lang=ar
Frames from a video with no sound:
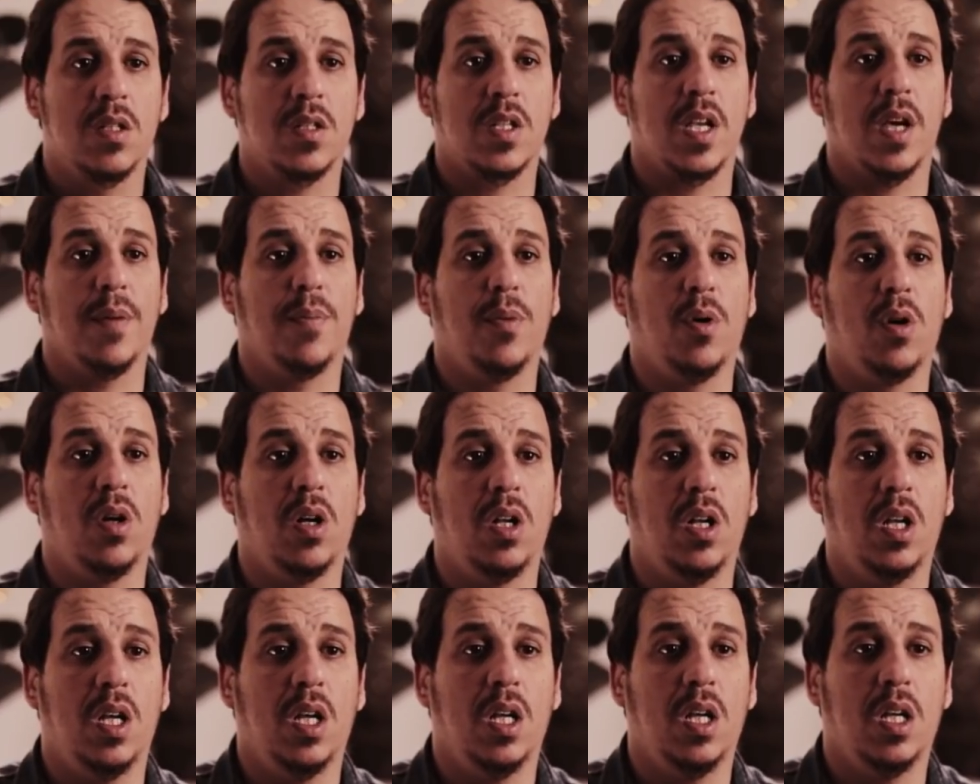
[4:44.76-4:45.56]
سي
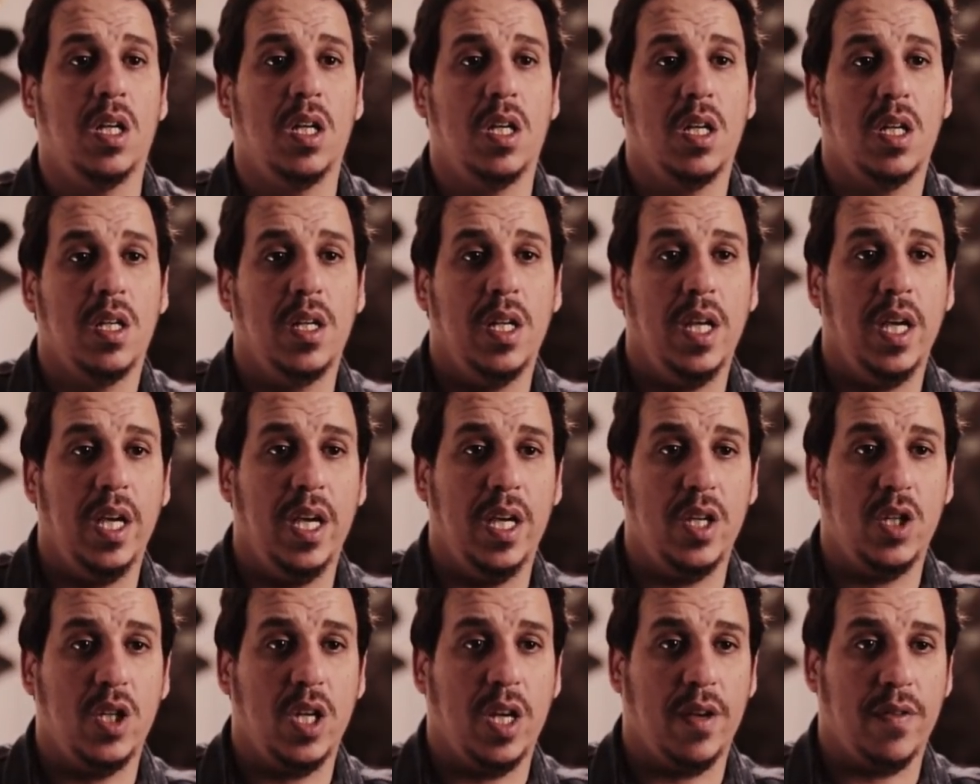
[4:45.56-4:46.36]
بون
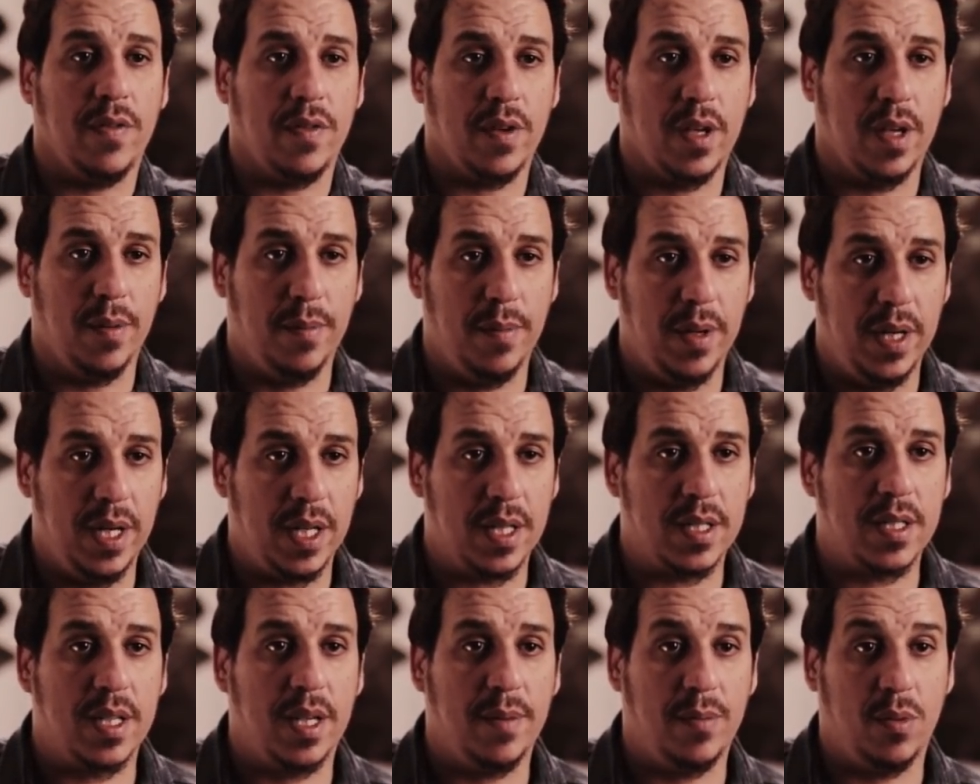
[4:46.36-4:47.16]
نحي شاف
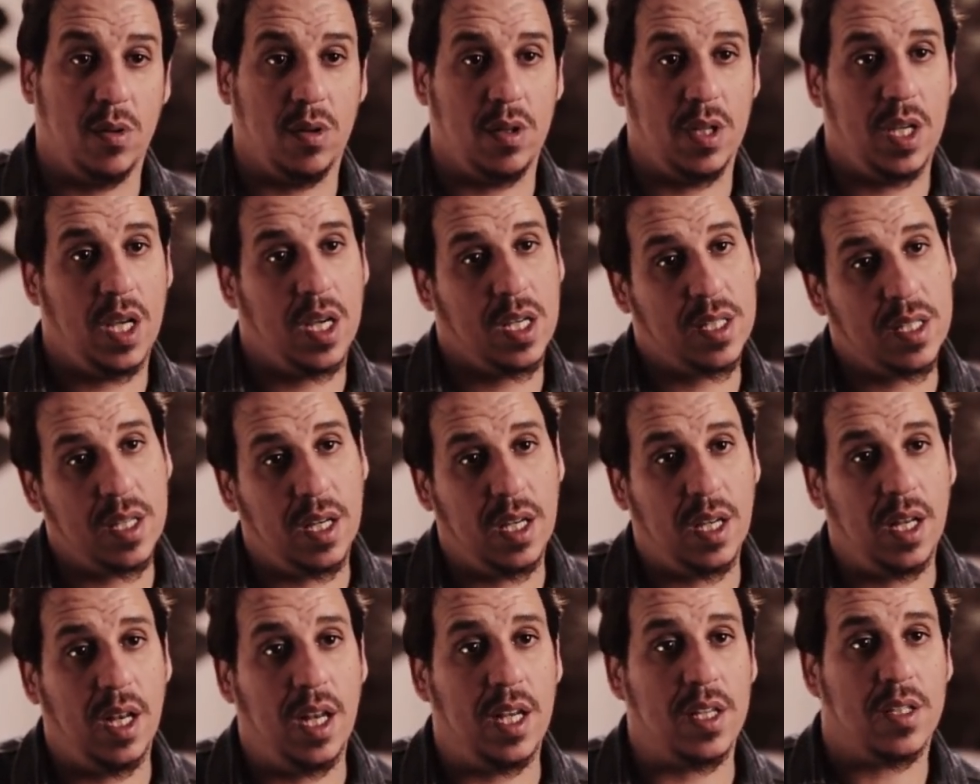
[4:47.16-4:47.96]
كملنا سي بون
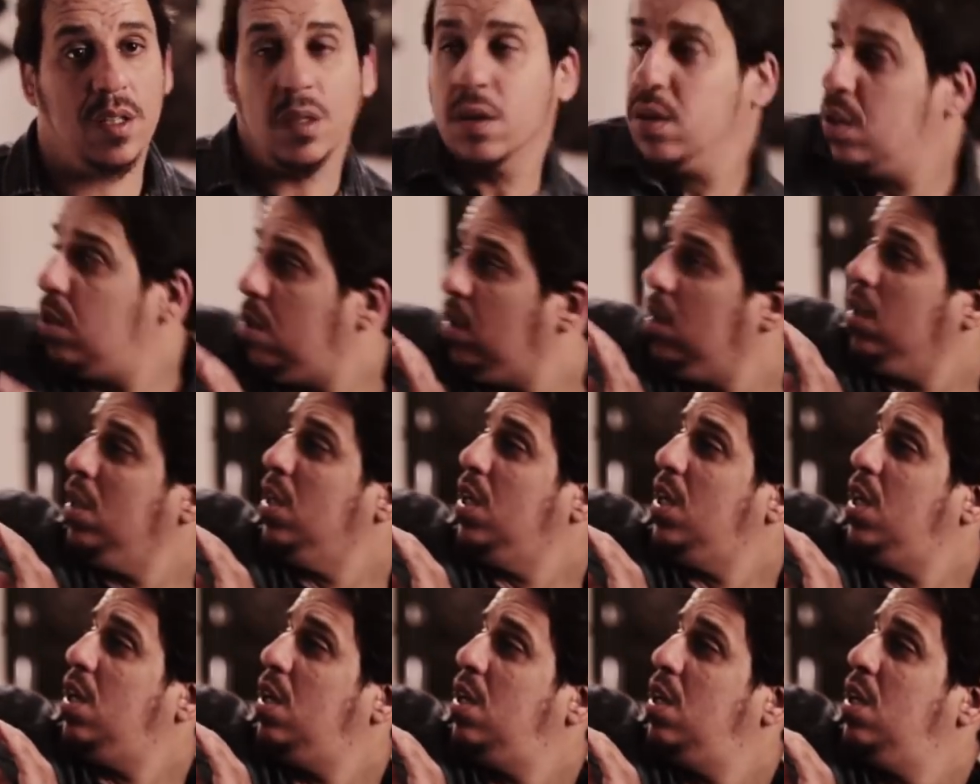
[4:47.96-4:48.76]
ياك خلاص
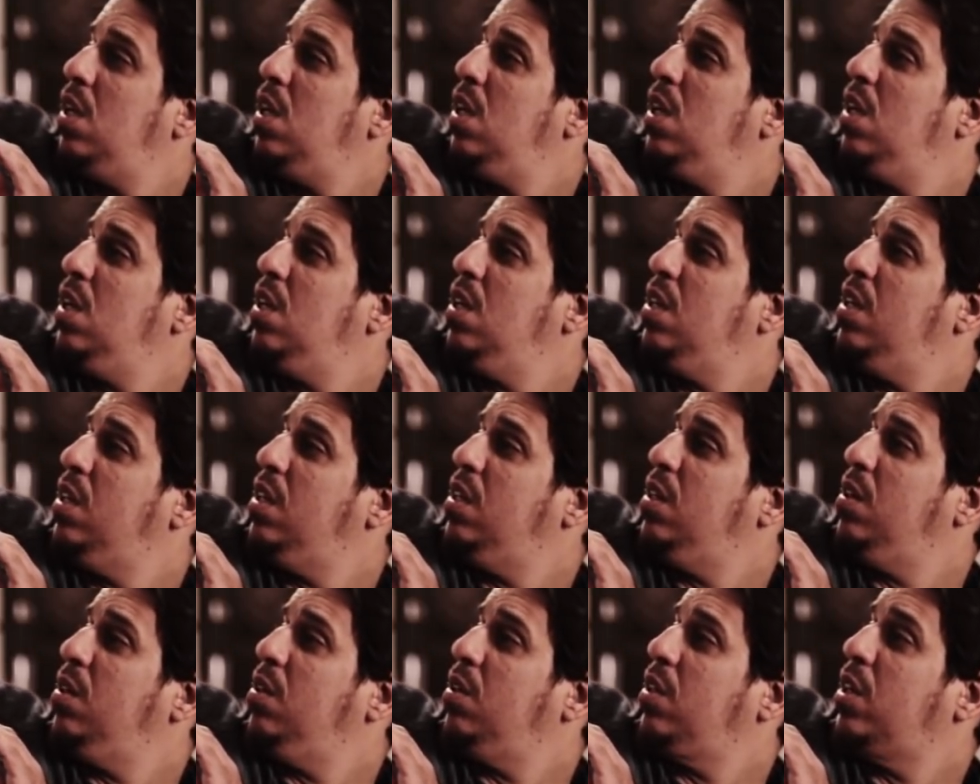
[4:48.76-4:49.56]
واه
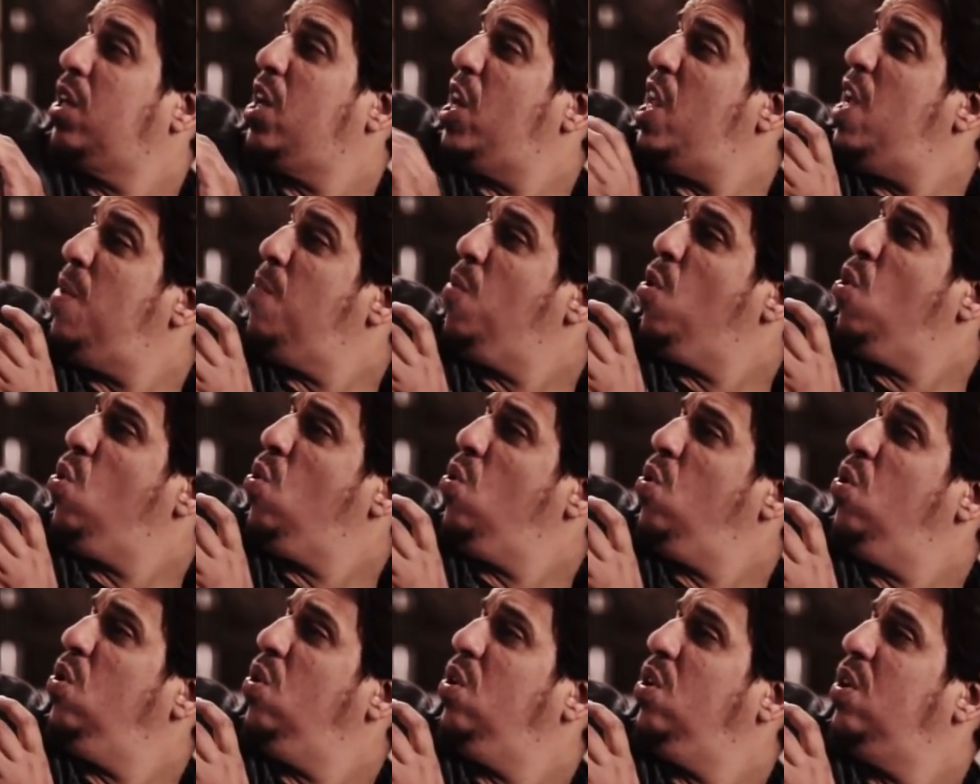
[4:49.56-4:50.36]
صاحبي كريمو
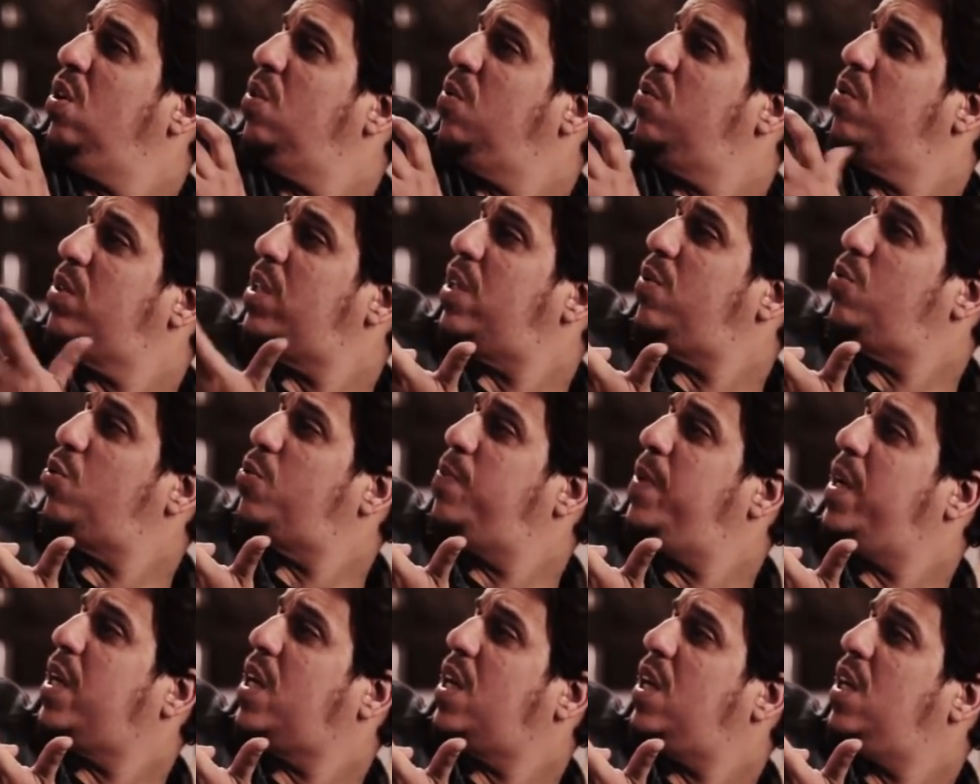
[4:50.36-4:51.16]
ايه
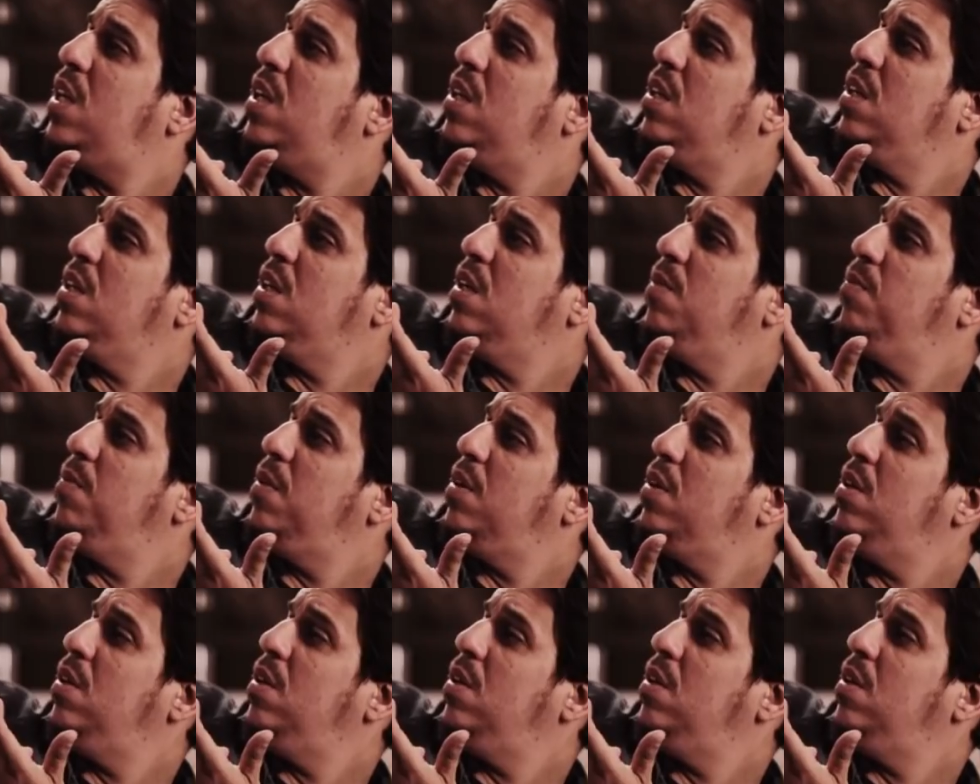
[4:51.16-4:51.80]
كريمو ايه كريمو